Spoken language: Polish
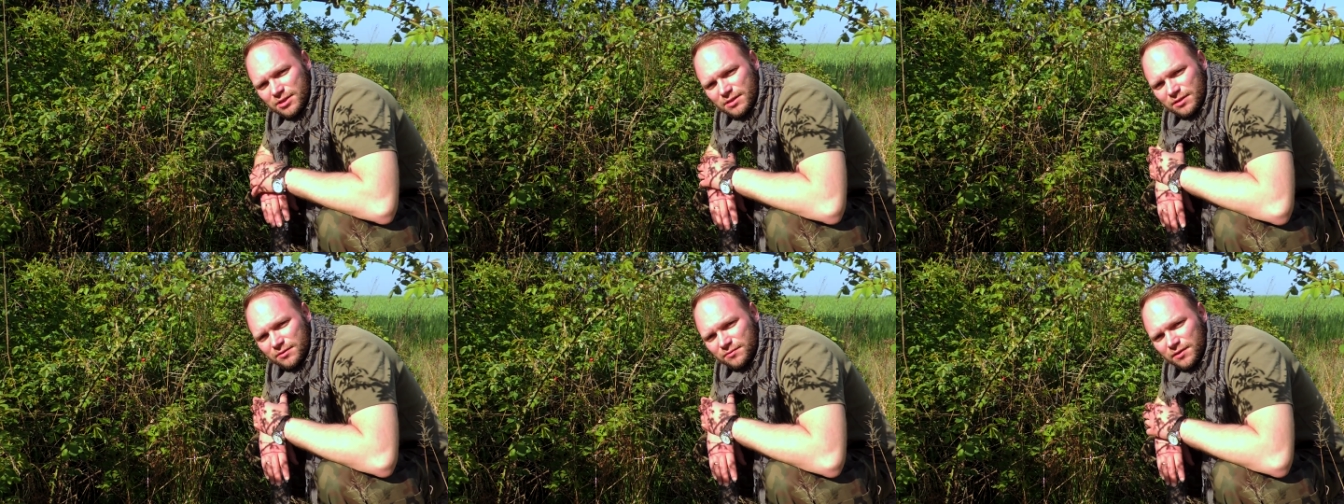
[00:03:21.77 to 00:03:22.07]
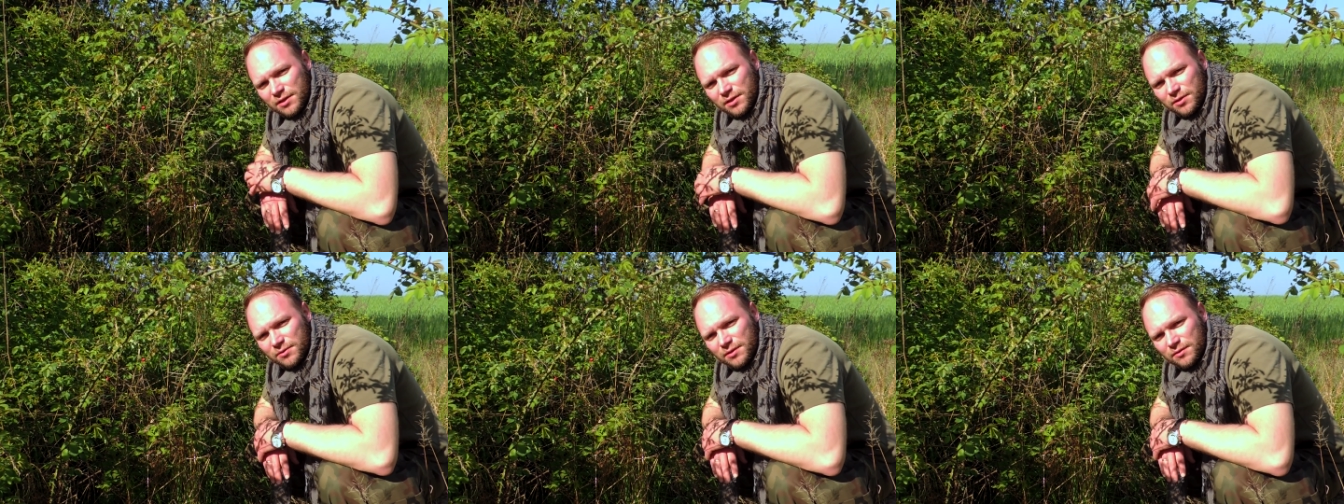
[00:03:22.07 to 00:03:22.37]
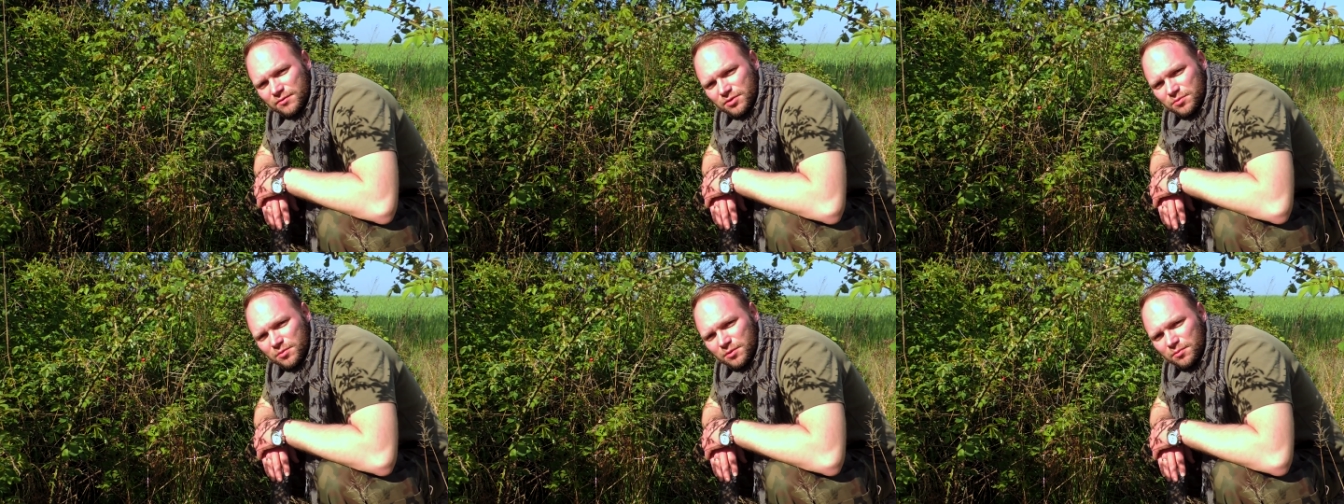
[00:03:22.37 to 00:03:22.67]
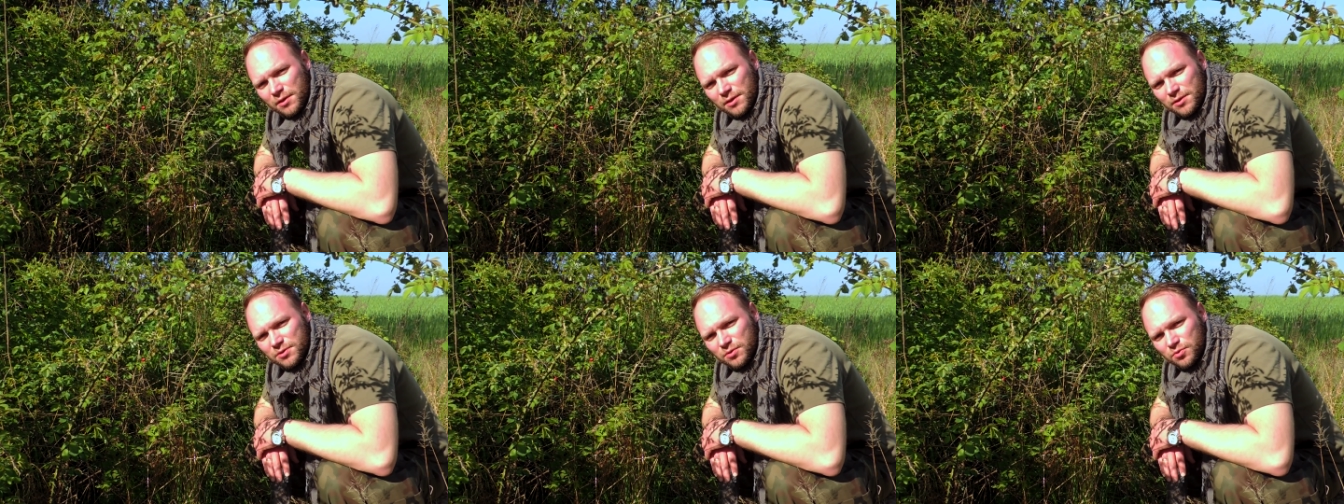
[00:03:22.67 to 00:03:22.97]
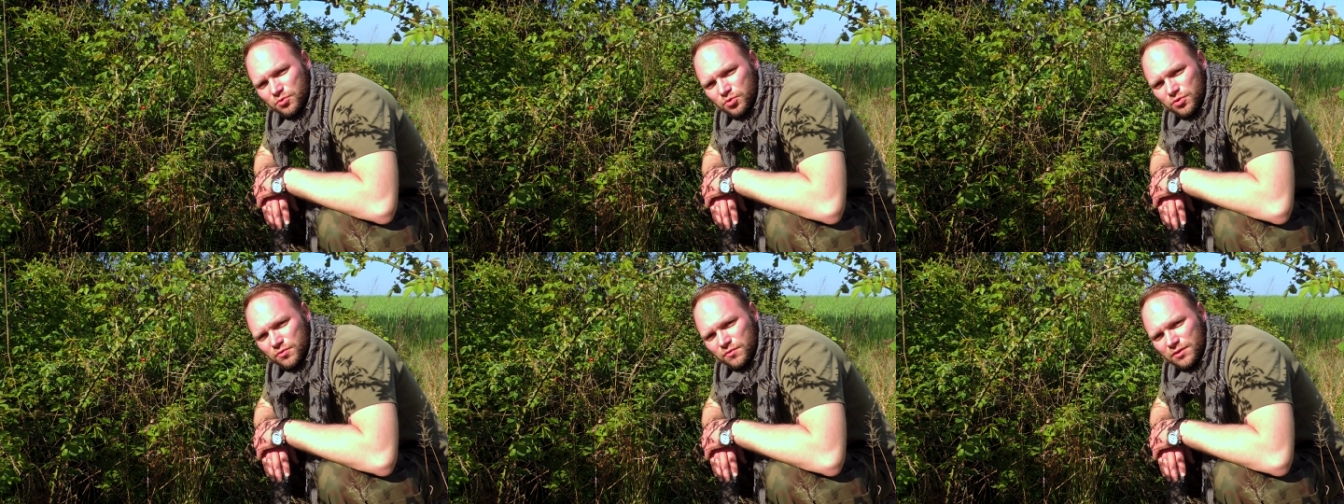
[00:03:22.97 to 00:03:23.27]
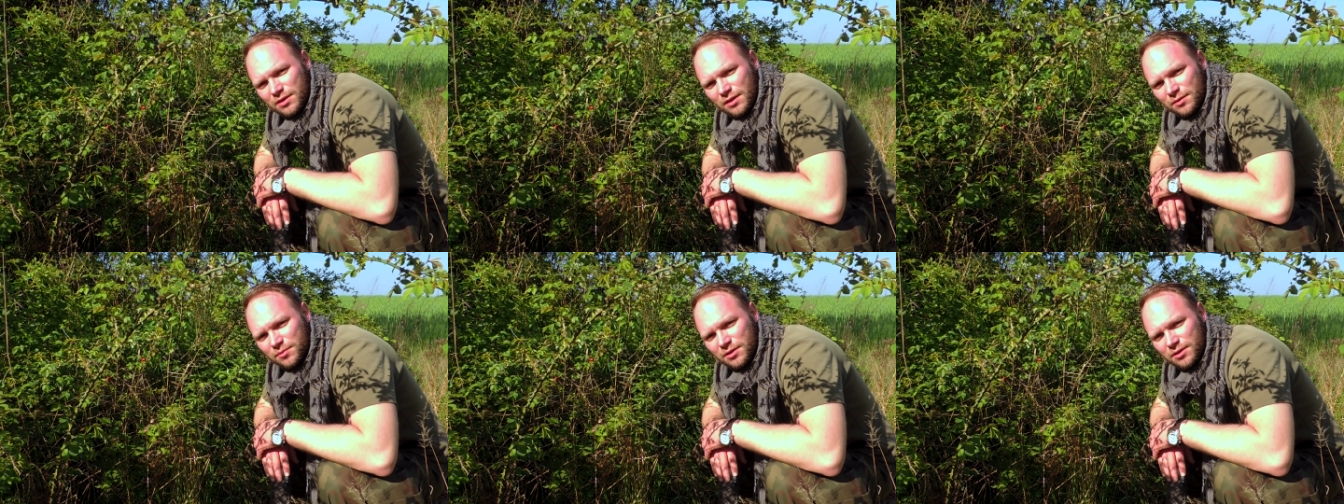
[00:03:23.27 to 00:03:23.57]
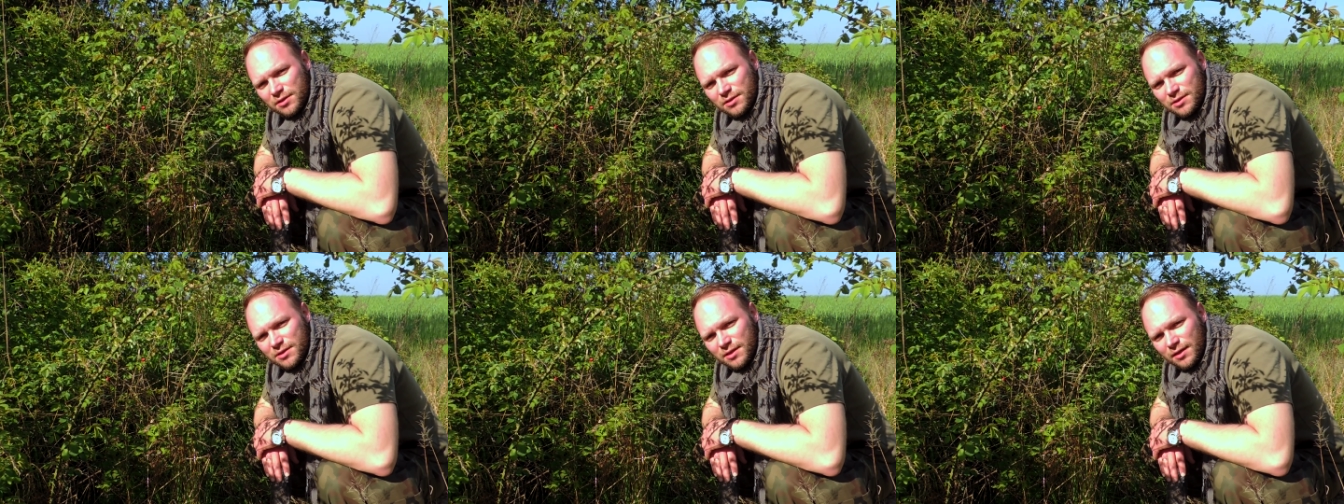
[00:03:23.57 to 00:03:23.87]
że zawiera ona w sobie bardzo dużo
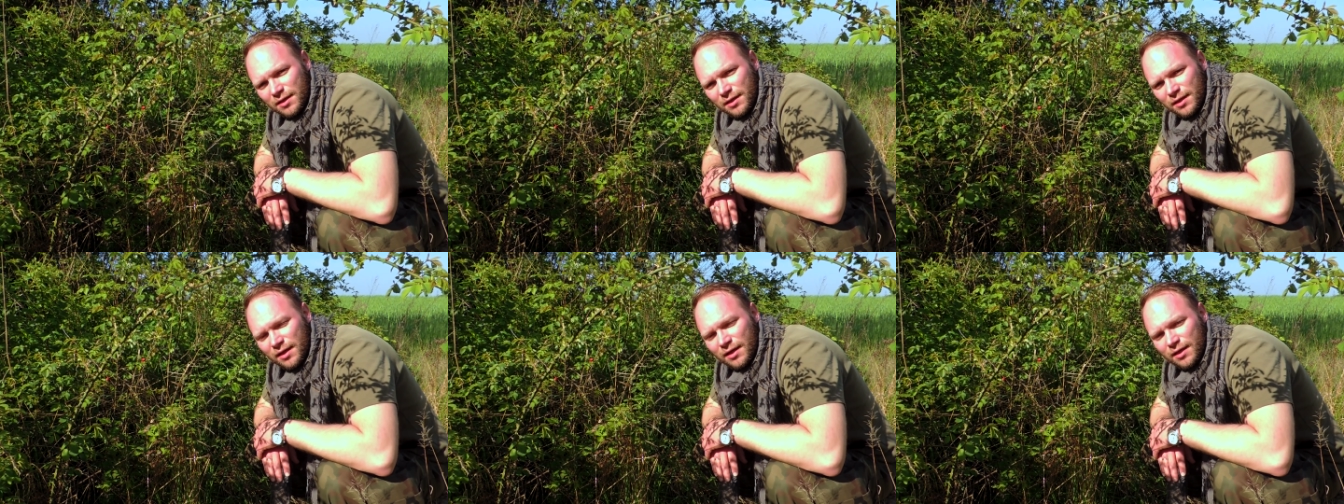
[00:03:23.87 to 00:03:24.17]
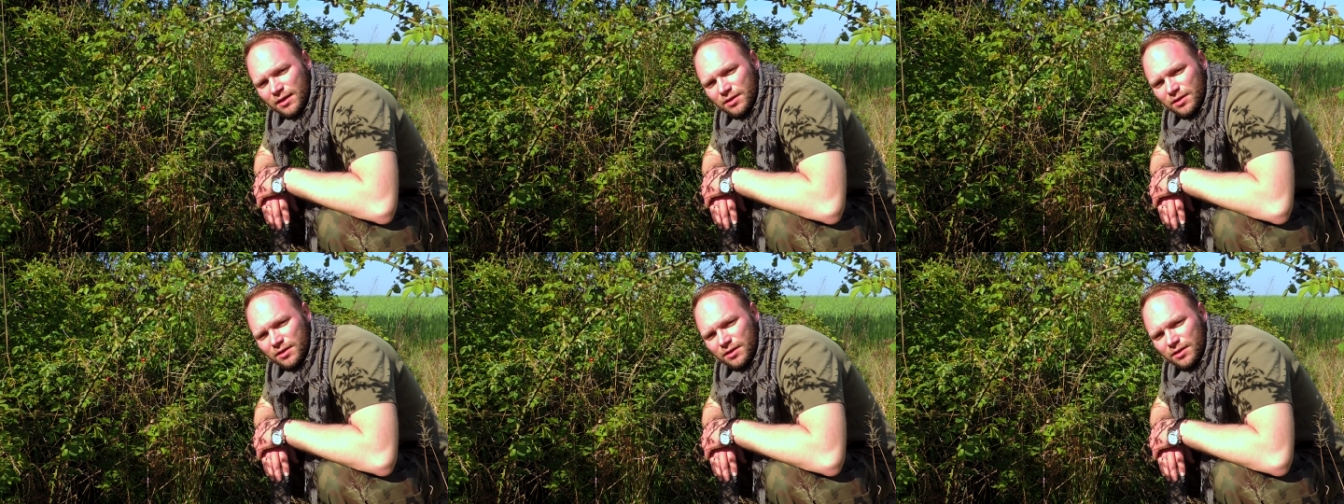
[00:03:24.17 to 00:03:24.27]
witaminy C,